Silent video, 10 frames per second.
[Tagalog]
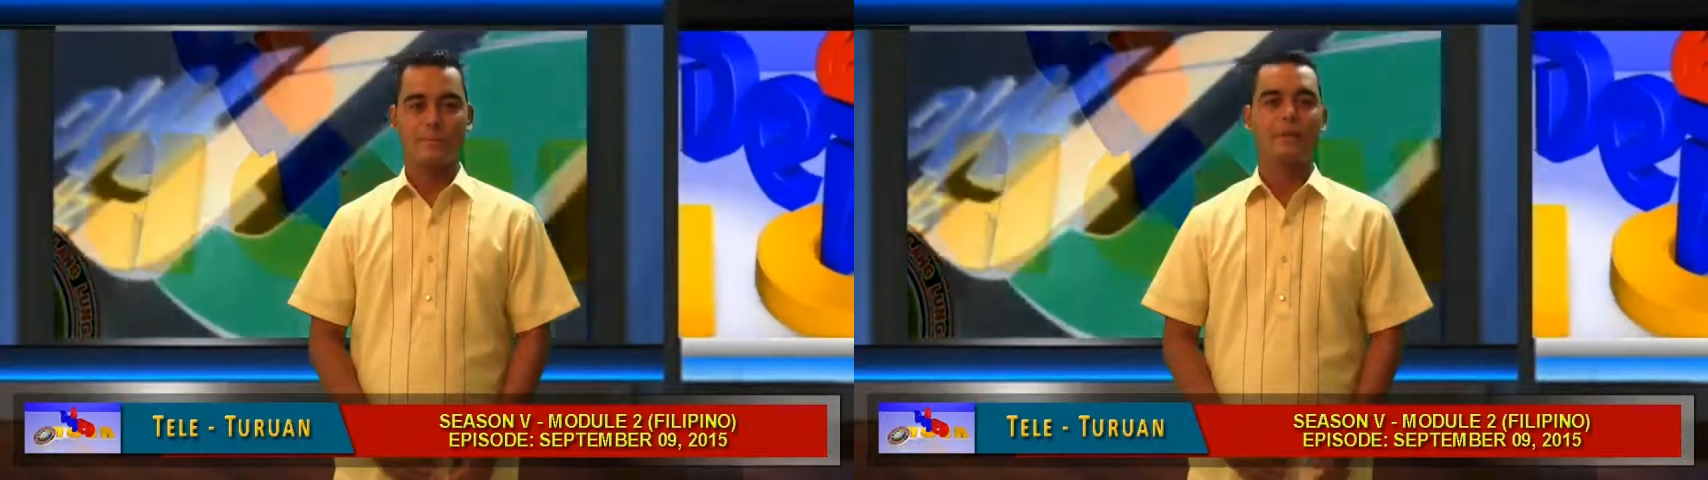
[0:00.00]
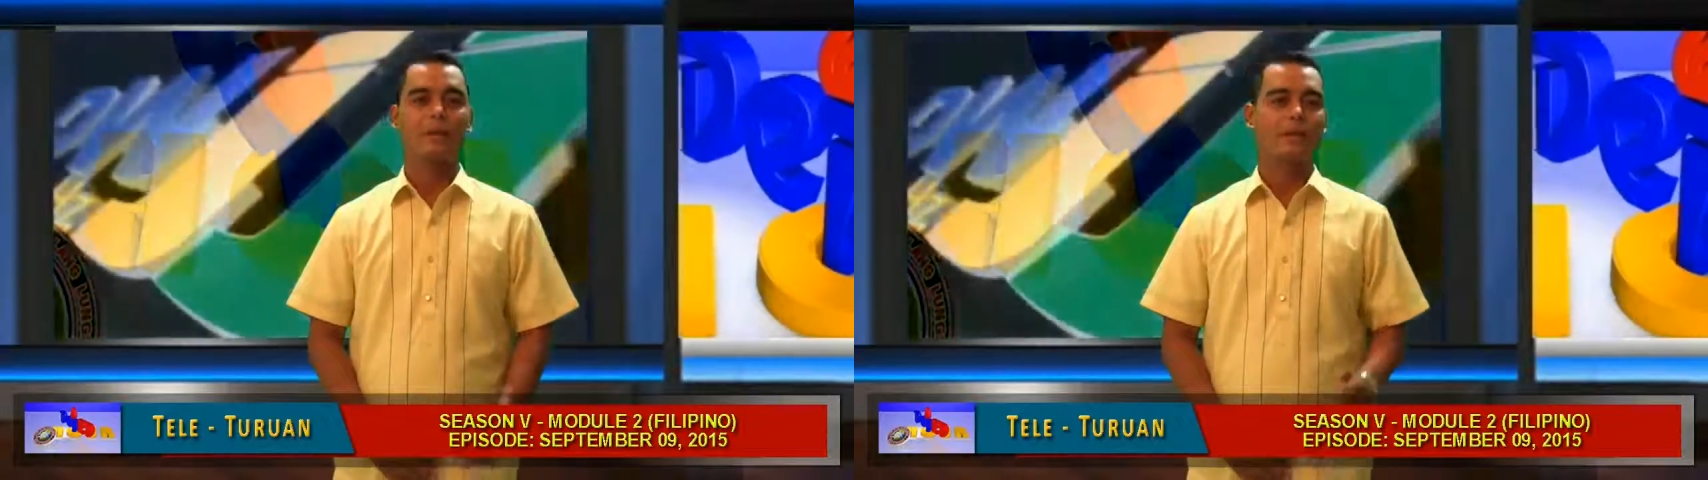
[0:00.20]

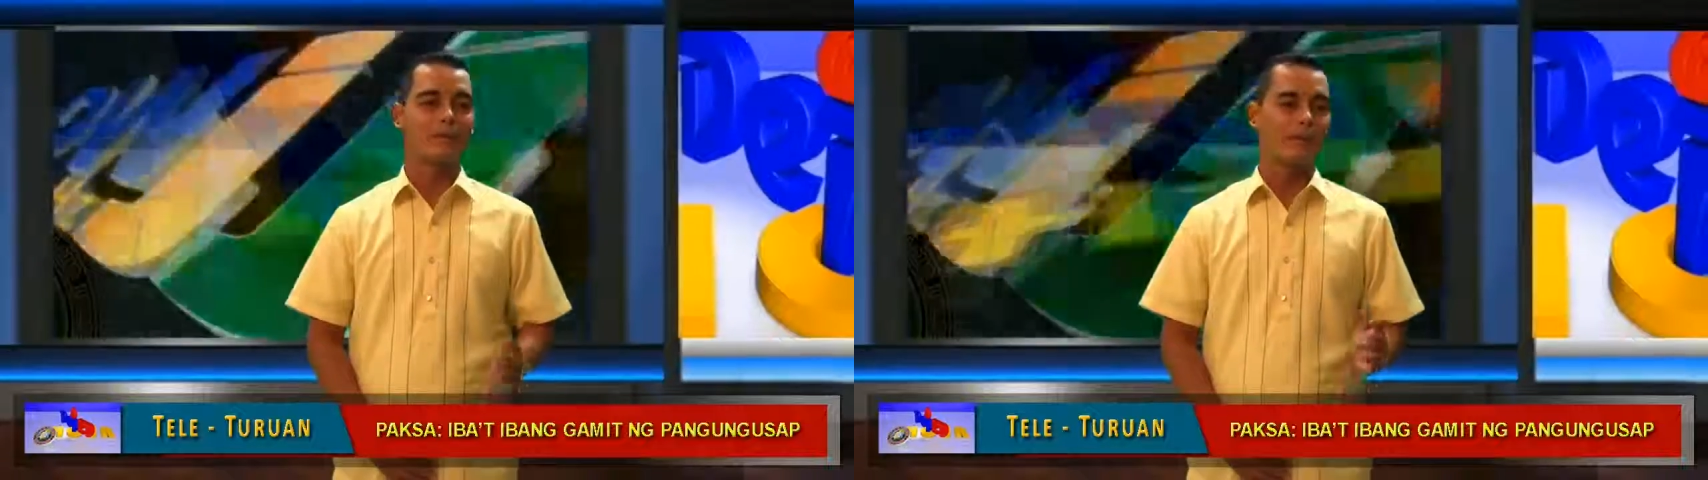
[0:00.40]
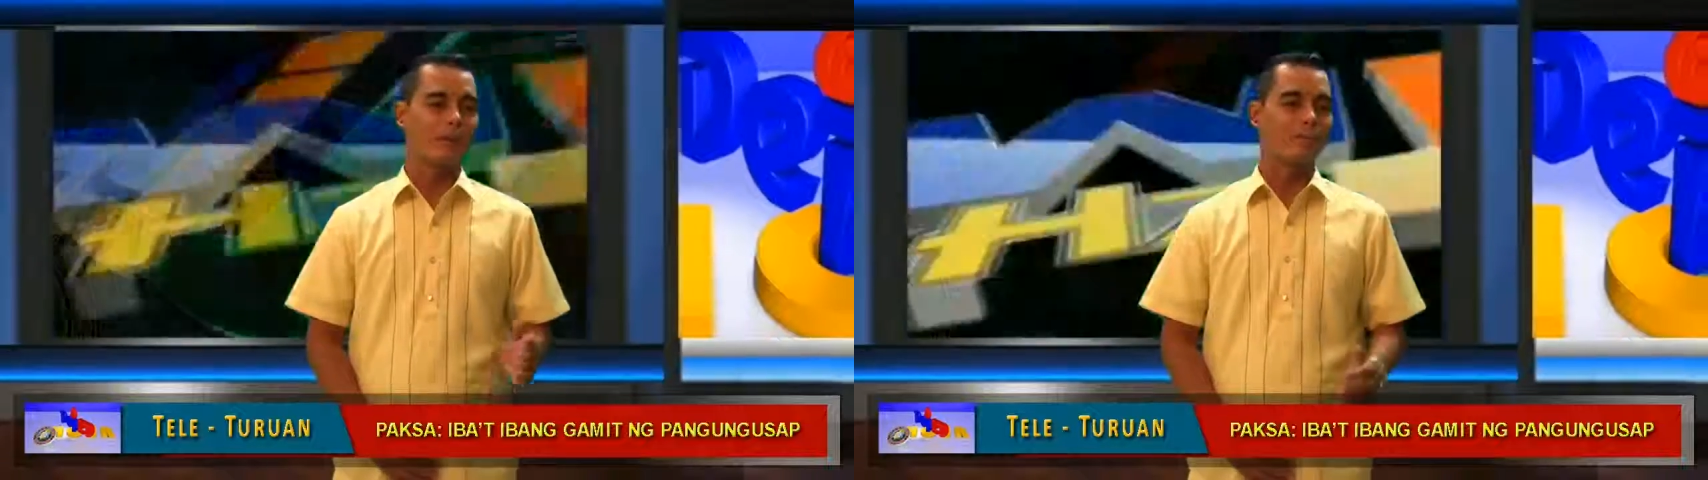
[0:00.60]

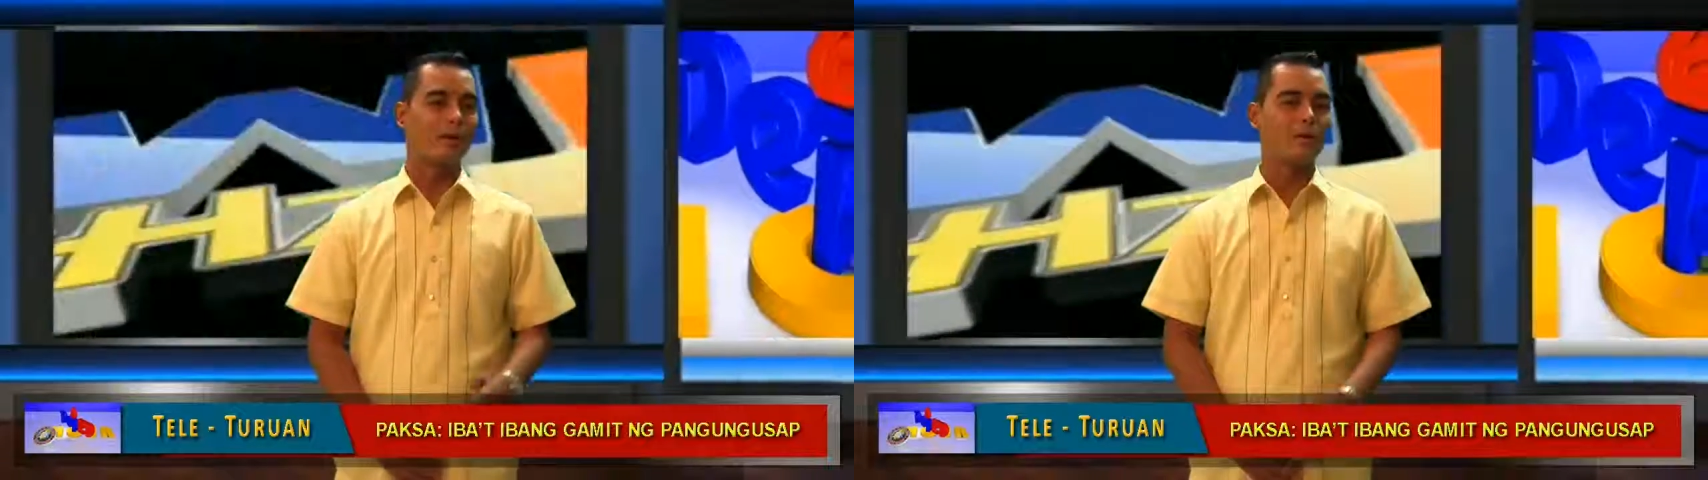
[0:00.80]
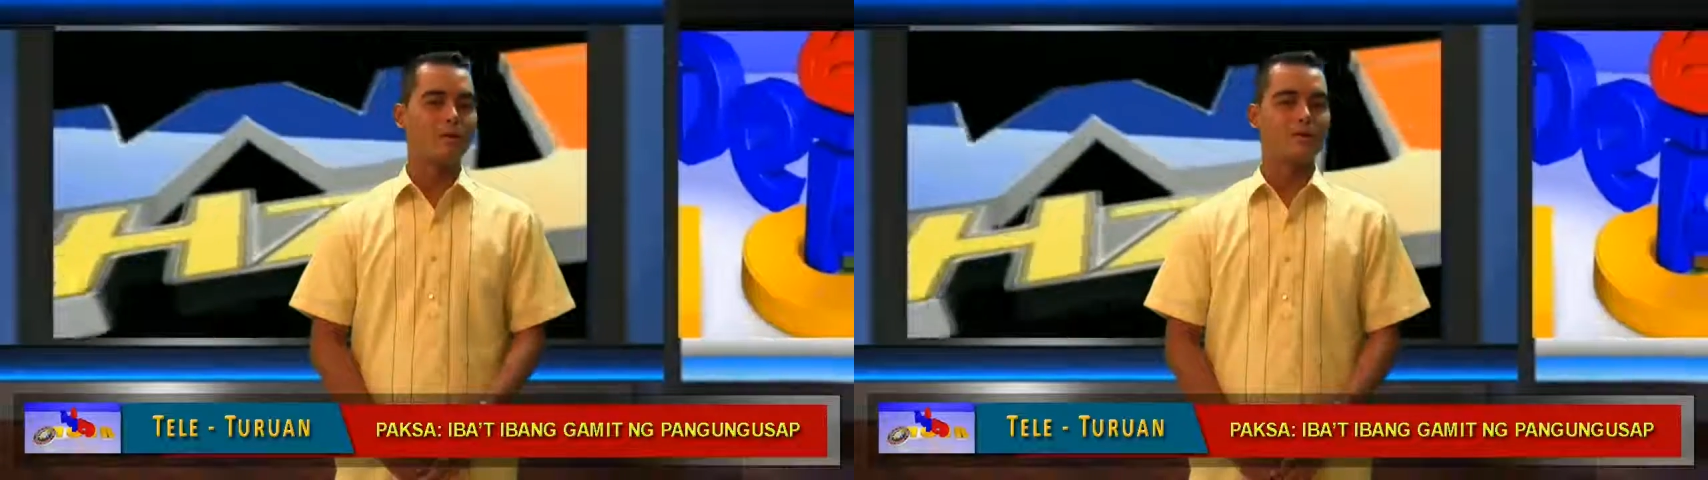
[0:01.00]
Ikatlong
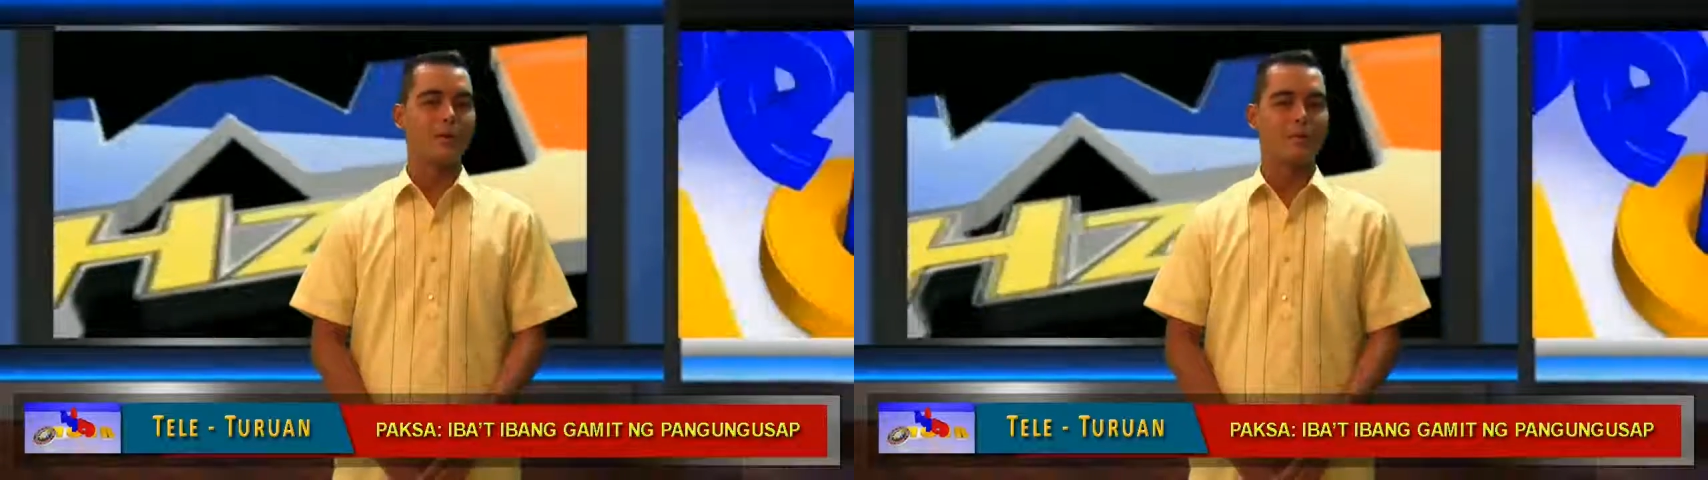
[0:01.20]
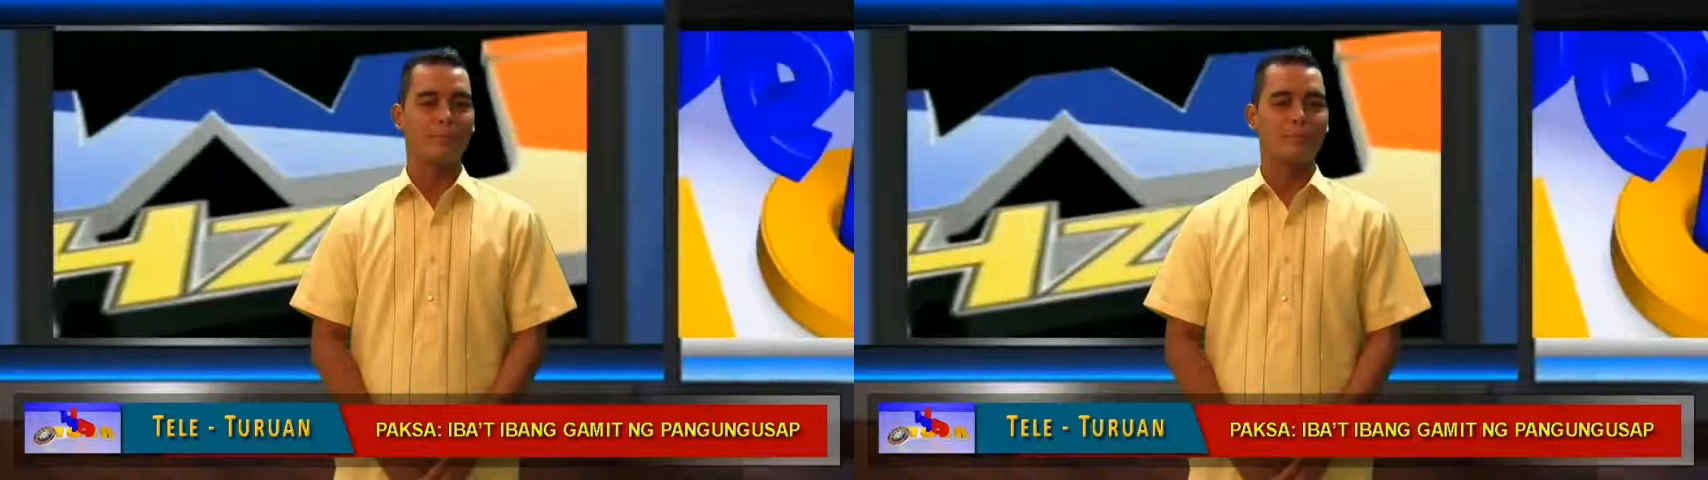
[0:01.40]

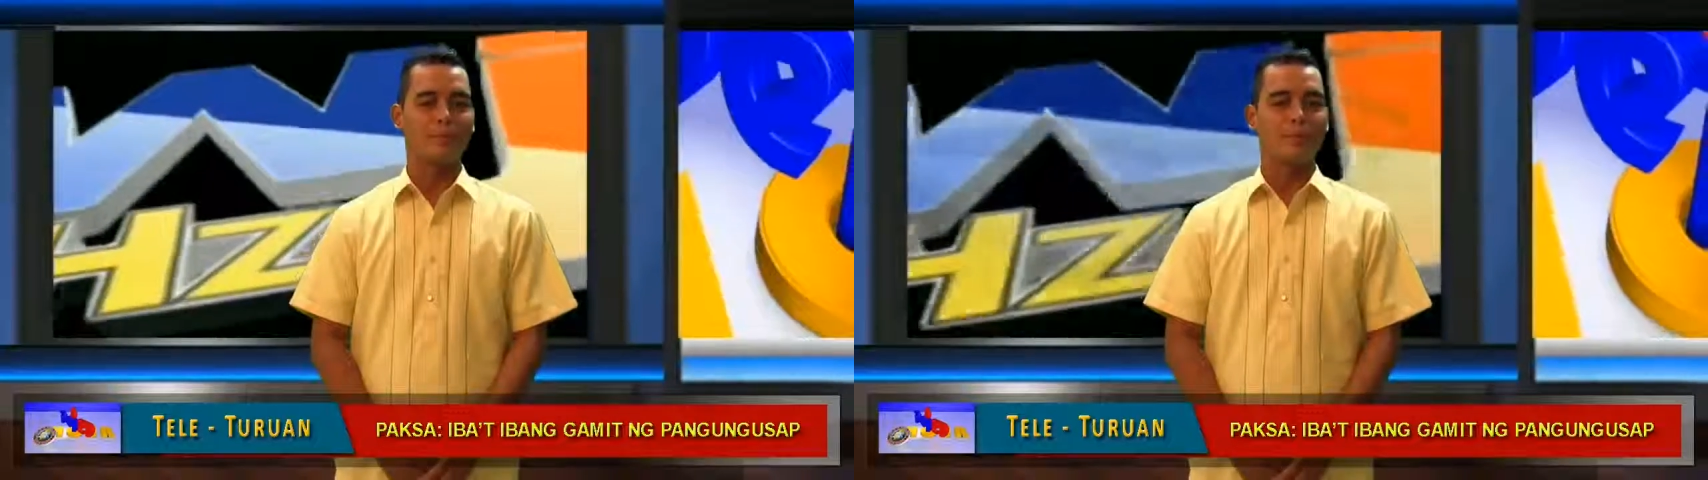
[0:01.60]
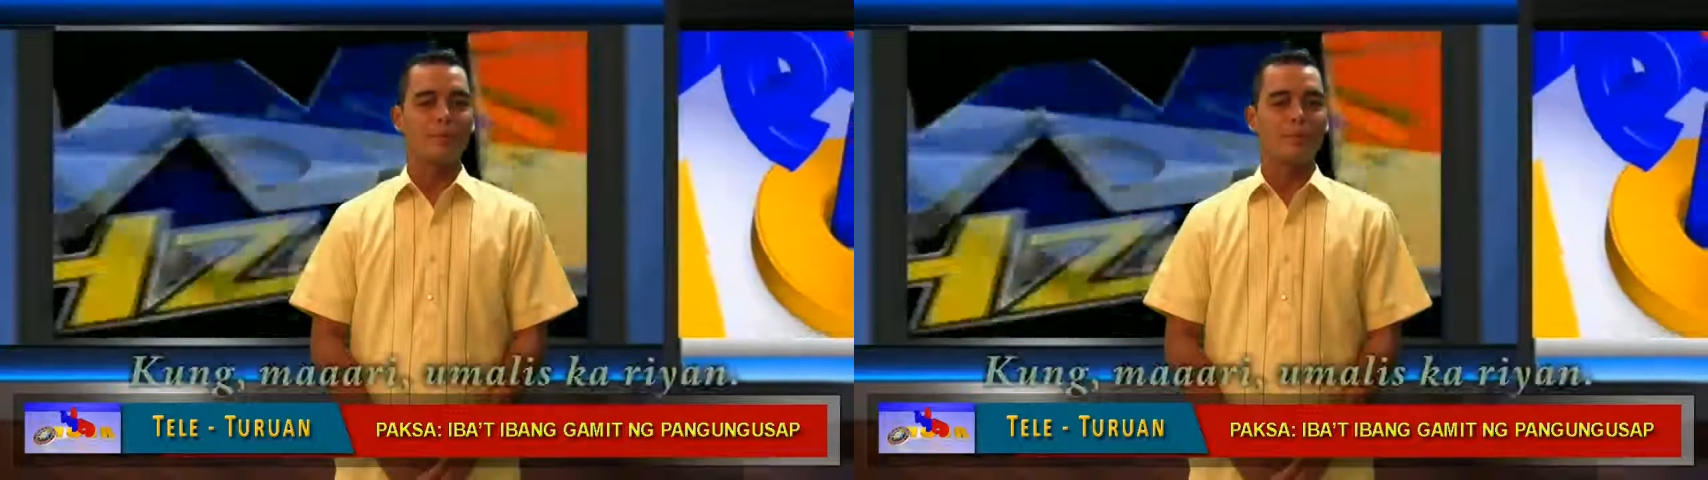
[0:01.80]
pangungusap,